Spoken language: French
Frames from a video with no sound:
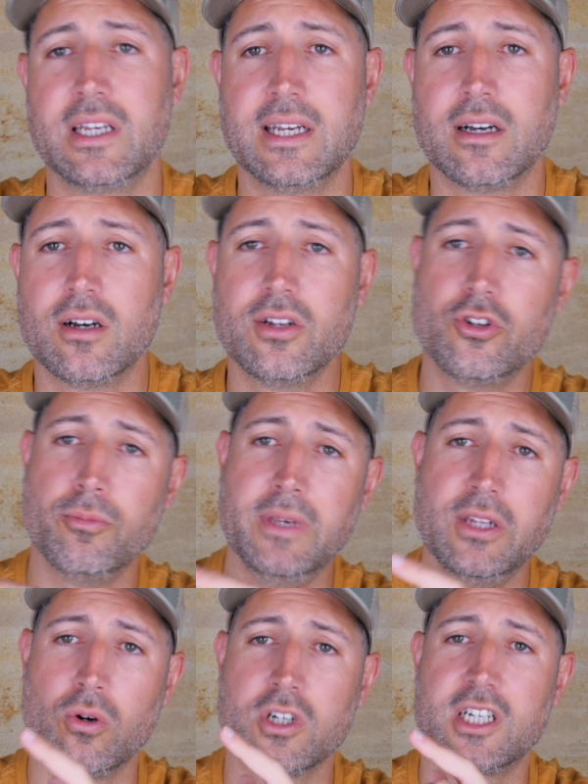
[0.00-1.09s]
les euh, deux
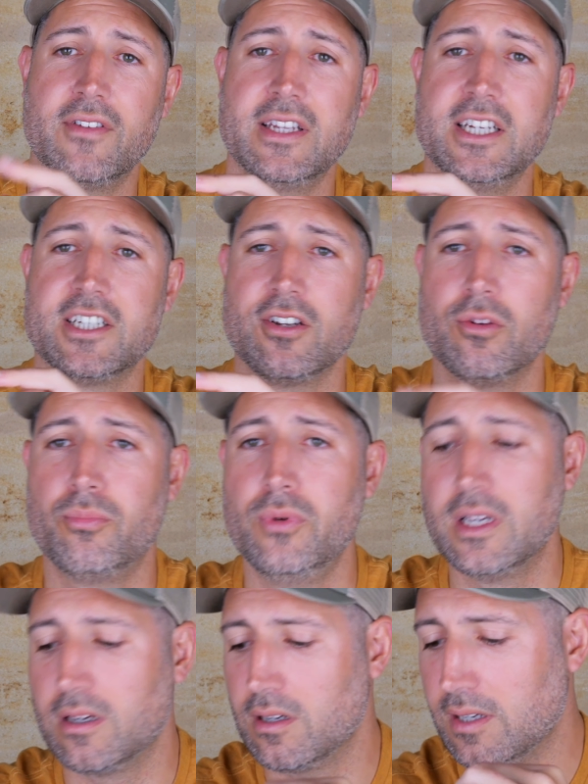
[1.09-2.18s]
minos que j'avais déjà
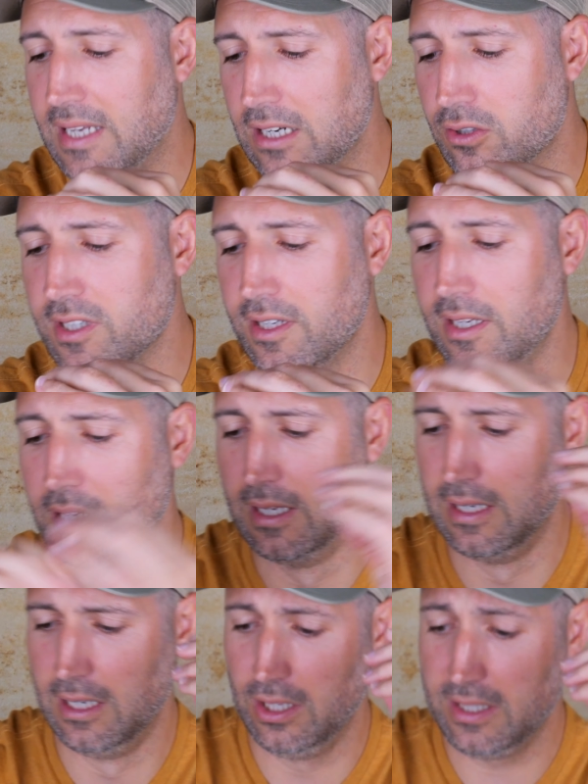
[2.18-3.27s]
depuis euh, quelques années,
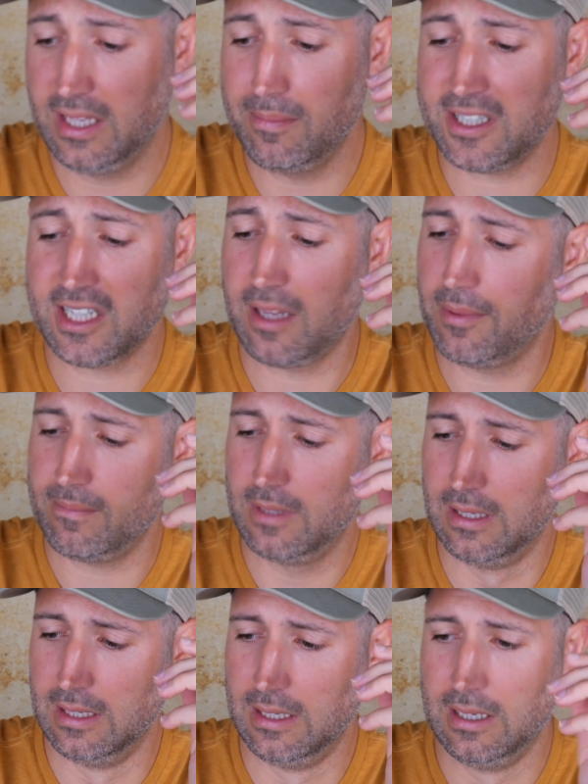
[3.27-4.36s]
qui marchent très bien.
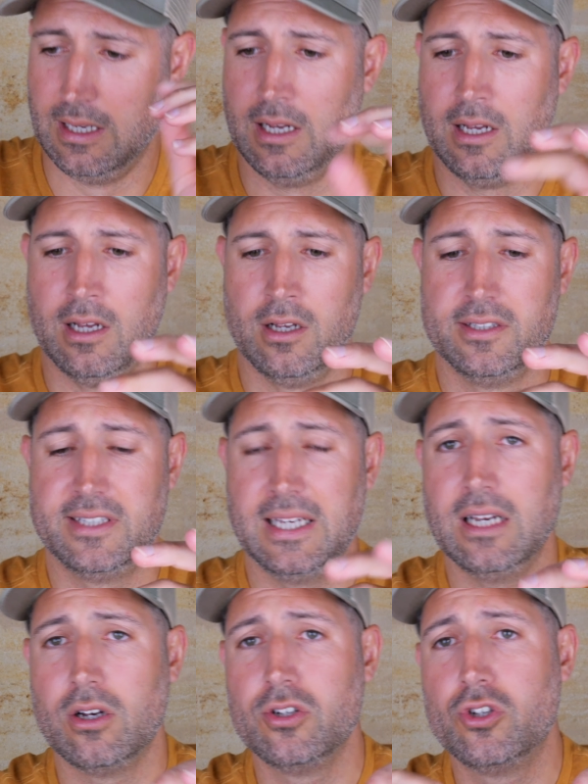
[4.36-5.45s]

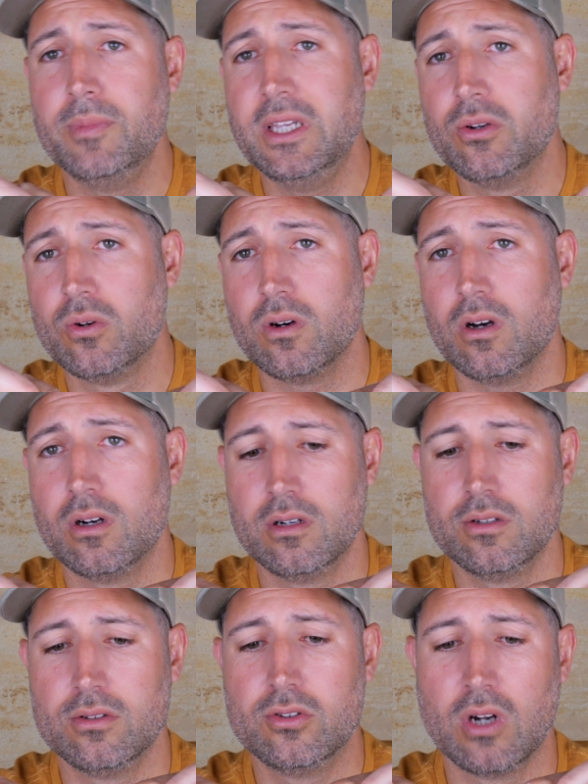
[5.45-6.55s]
C'est euh, dominos
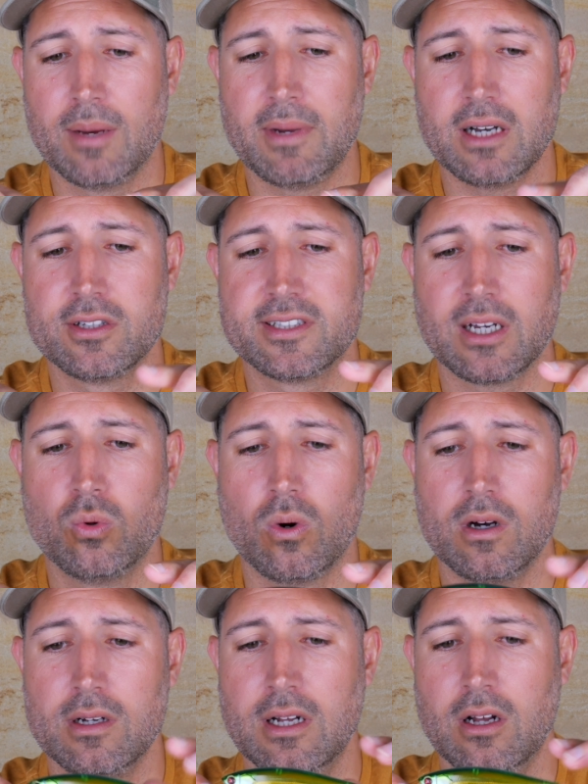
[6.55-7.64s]
deux de la marque
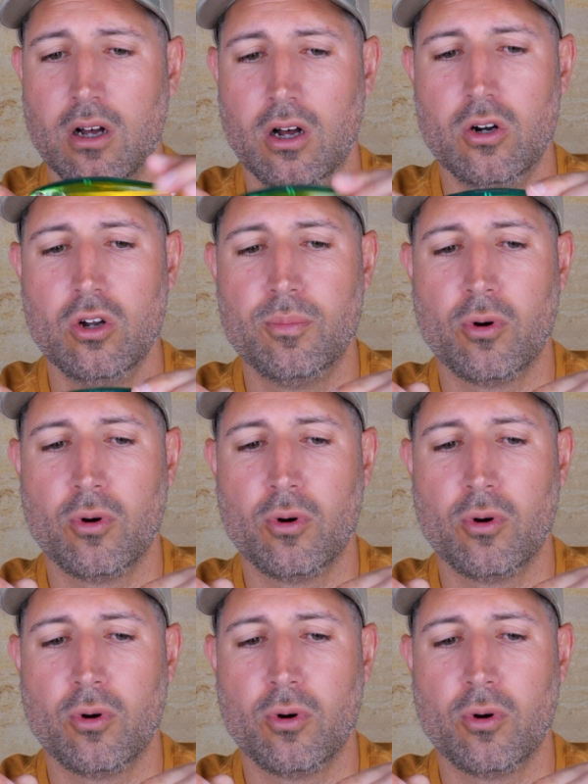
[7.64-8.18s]
Sakura. le